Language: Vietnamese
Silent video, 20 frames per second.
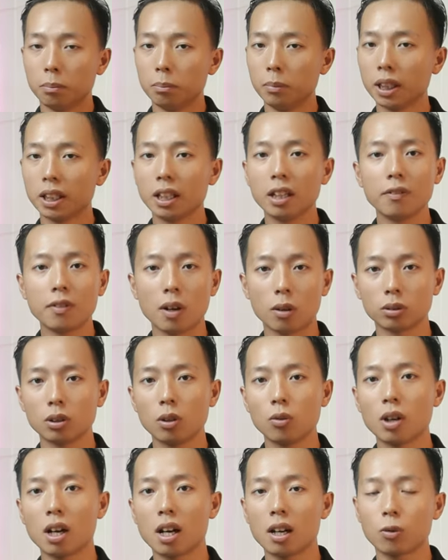Mình hy vọng
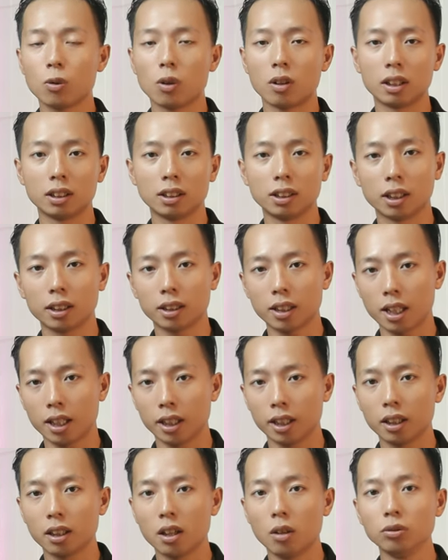thông qua cuộc hành trình
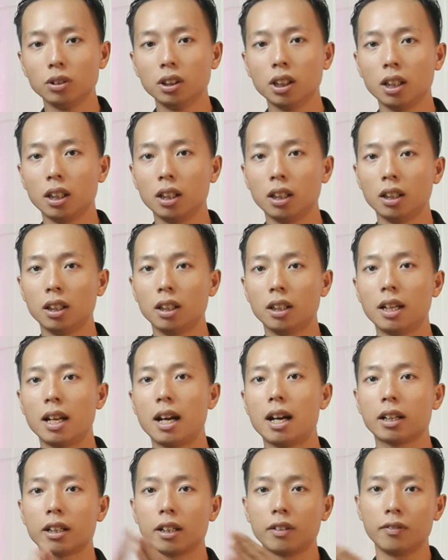này không chỉ
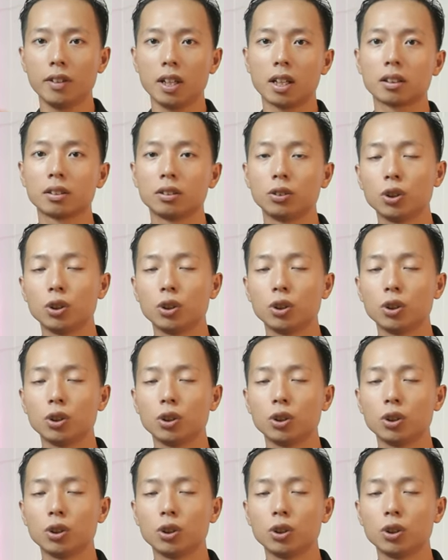là cái việc